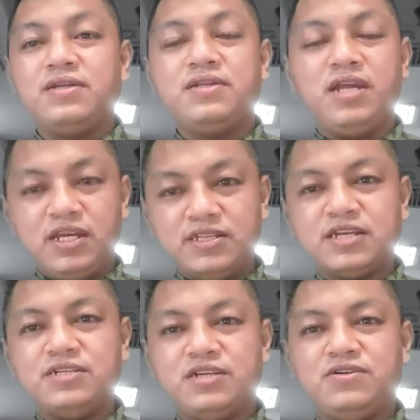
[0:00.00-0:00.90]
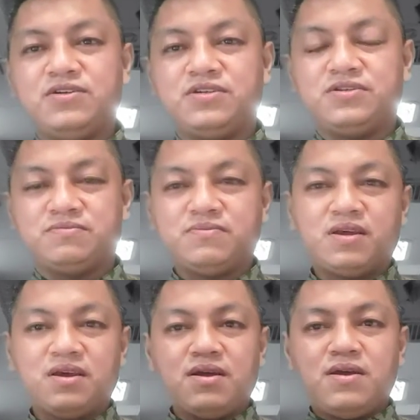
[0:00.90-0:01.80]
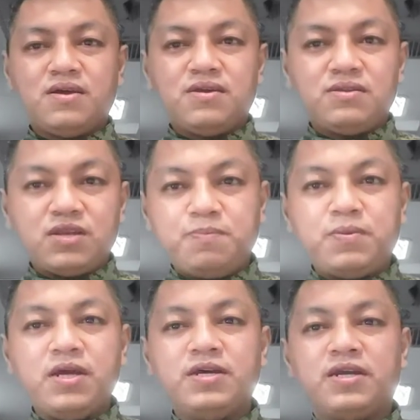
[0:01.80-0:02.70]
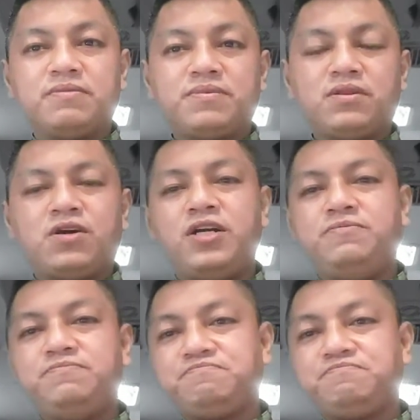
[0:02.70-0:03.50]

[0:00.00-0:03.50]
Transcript: niligtas ng Diyos. Three prayer. Lord,